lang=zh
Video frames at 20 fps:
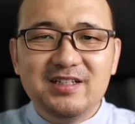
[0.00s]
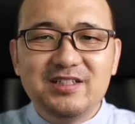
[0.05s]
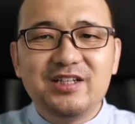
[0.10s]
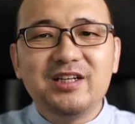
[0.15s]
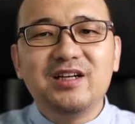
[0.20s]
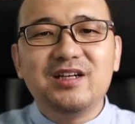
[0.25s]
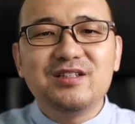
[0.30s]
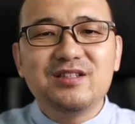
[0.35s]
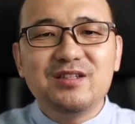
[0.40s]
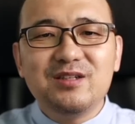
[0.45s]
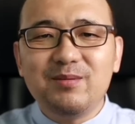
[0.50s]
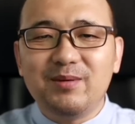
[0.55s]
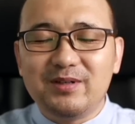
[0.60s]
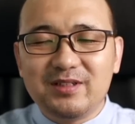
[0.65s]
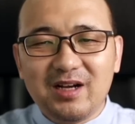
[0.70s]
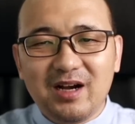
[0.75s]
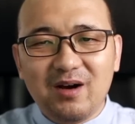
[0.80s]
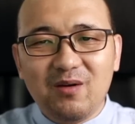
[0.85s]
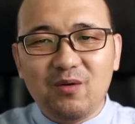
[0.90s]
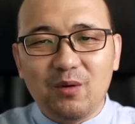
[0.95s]
这个基本
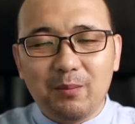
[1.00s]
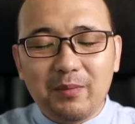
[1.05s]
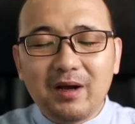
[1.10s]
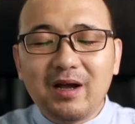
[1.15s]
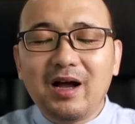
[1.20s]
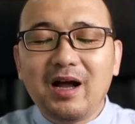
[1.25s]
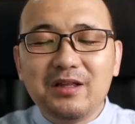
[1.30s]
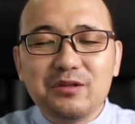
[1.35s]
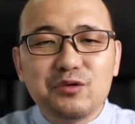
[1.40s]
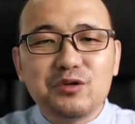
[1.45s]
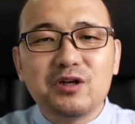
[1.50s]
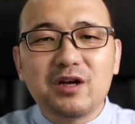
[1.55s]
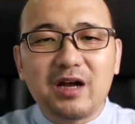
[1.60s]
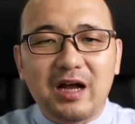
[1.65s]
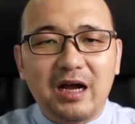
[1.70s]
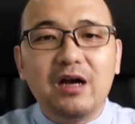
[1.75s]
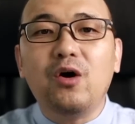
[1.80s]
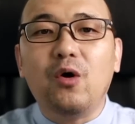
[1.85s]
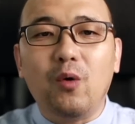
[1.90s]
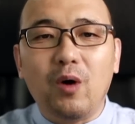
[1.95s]
上我们看就是喊
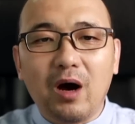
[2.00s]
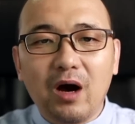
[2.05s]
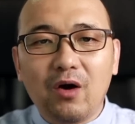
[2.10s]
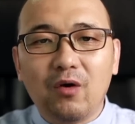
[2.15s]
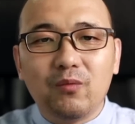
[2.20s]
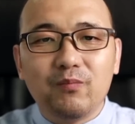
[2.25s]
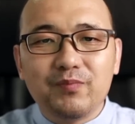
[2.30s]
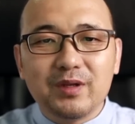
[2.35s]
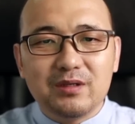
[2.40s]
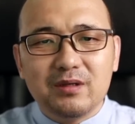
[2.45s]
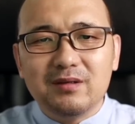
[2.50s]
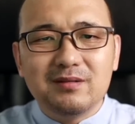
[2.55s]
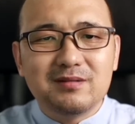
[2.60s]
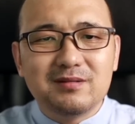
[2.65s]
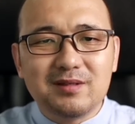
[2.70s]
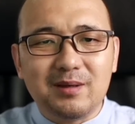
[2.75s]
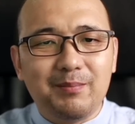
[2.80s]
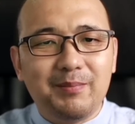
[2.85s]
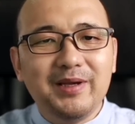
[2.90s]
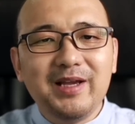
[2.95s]
口号。
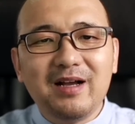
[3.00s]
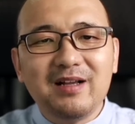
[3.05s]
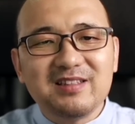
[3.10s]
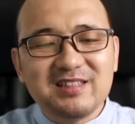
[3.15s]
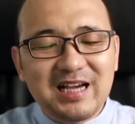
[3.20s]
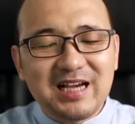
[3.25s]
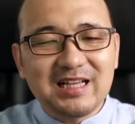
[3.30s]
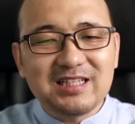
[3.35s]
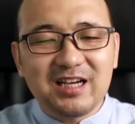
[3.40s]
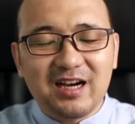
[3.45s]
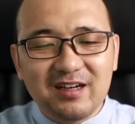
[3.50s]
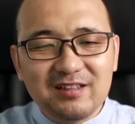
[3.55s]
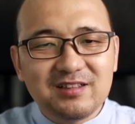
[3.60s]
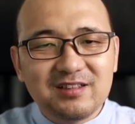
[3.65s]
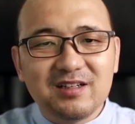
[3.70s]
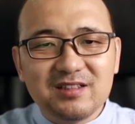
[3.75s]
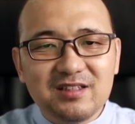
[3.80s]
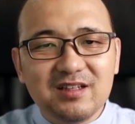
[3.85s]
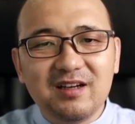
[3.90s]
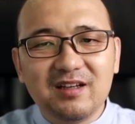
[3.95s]
怎么样加强
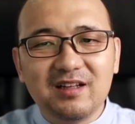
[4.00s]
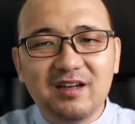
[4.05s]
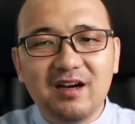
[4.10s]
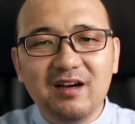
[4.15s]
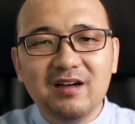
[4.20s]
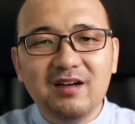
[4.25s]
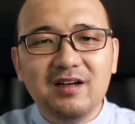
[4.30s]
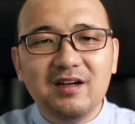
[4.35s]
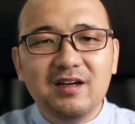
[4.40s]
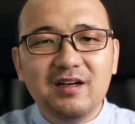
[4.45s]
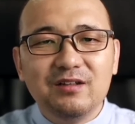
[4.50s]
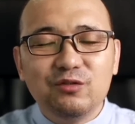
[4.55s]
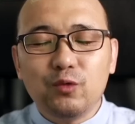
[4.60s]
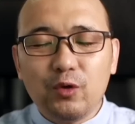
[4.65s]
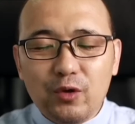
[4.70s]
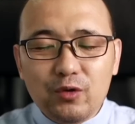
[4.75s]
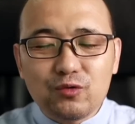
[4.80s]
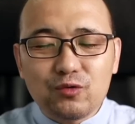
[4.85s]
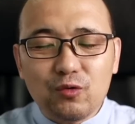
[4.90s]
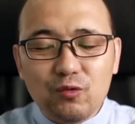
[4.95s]
政策呢？对
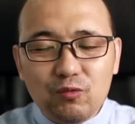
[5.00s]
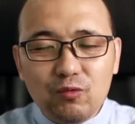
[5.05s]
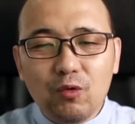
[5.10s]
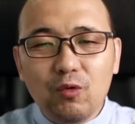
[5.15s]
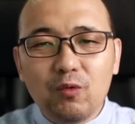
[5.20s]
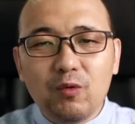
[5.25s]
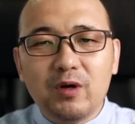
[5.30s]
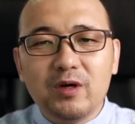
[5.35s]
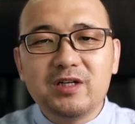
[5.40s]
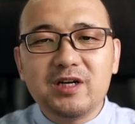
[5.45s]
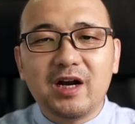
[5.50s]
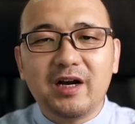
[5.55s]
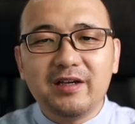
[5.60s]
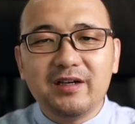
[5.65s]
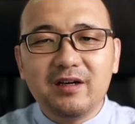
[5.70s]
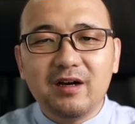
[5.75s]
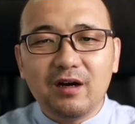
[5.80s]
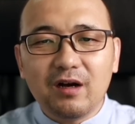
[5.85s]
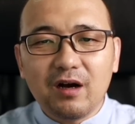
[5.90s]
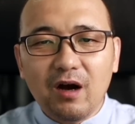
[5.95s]
于中共国这样一
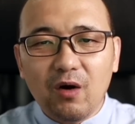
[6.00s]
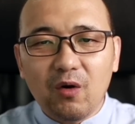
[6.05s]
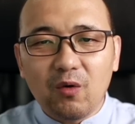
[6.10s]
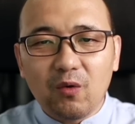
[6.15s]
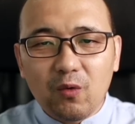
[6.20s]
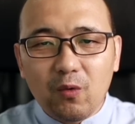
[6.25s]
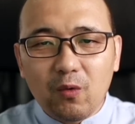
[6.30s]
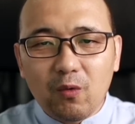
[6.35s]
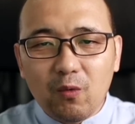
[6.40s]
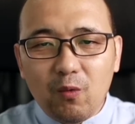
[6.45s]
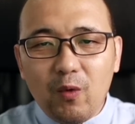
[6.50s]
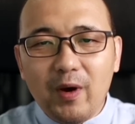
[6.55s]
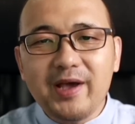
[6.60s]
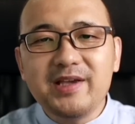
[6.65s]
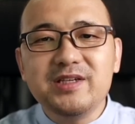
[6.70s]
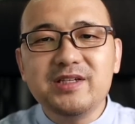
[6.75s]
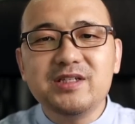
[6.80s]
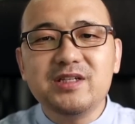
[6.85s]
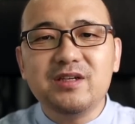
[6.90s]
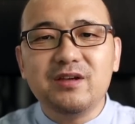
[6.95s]
个靠
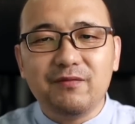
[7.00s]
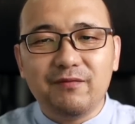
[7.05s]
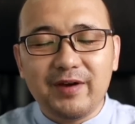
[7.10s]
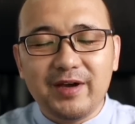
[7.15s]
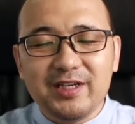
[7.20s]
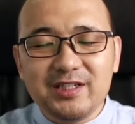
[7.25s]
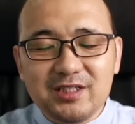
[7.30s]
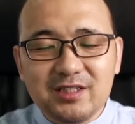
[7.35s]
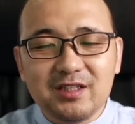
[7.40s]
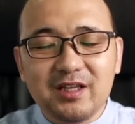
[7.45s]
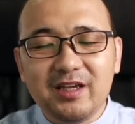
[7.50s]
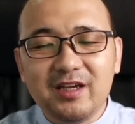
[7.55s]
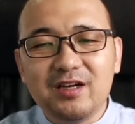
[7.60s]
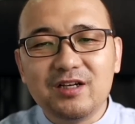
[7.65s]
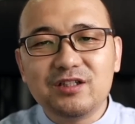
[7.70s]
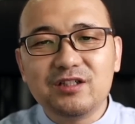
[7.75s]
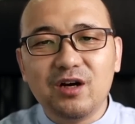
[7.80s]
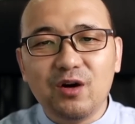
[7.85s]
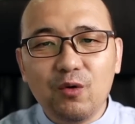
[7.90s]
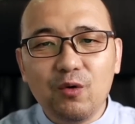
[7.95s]
关系维系的一个
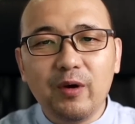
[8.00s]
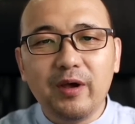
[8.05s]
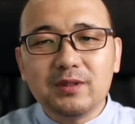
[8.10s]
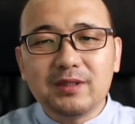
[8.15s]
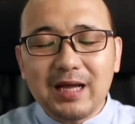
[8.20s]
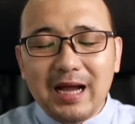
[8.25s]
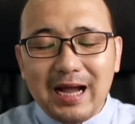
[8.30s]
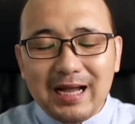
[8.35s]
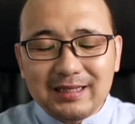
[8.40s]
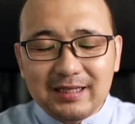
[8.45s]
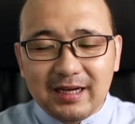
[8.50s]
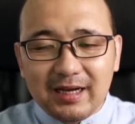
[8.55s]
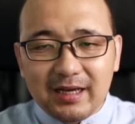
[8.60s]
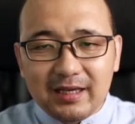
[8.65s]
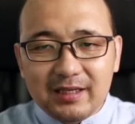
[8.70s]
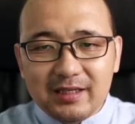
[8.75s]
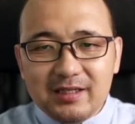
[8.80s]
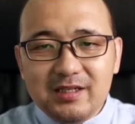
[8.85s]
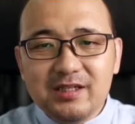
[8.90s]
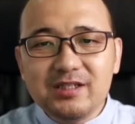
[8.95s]
社会，它的
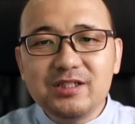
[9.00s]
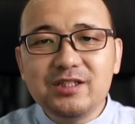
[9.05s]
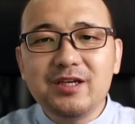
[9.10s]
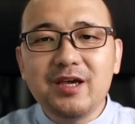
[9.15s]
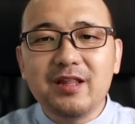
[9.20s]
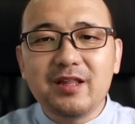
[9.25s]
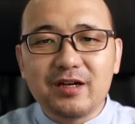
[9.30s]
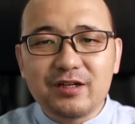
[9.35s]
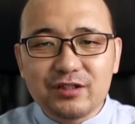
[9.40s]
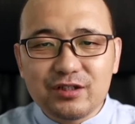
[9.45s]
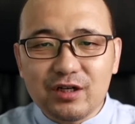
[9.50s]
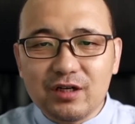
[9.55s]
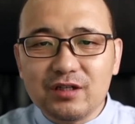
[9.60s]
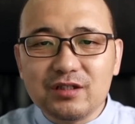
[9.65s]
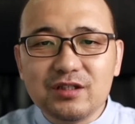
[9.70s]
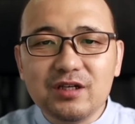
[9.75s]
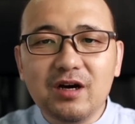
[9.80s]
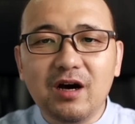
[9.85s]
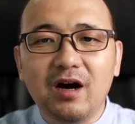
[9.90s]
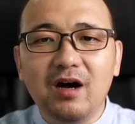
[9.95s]
一切的政
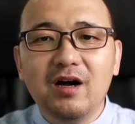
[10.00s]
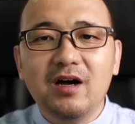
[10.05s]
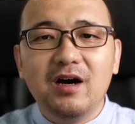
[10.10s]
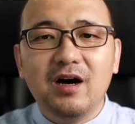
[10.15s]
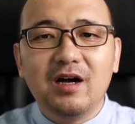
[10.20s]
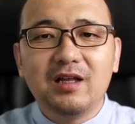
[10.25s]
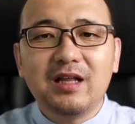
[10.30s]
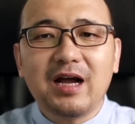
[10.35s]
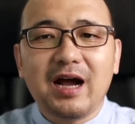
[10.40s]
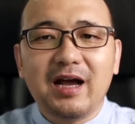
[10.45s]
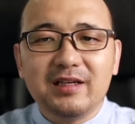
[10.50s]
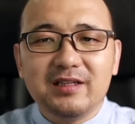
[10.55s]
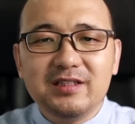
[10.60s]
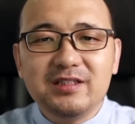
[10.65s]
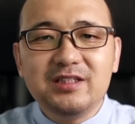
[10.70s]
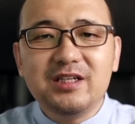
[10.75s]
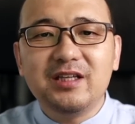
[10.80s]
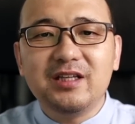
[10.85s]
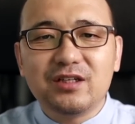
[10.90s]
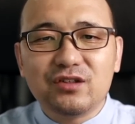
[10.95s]
策和它一
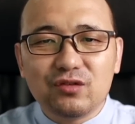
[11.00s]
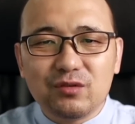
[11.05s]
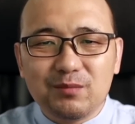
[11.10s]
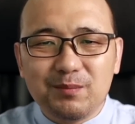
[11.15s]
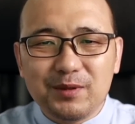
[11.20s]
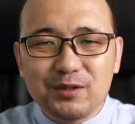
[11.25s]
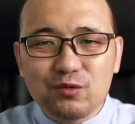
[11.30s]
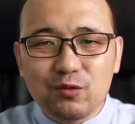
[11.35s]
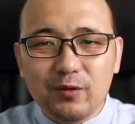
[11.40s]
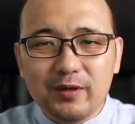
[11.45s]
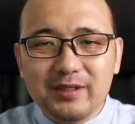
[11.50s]
切的什么所谓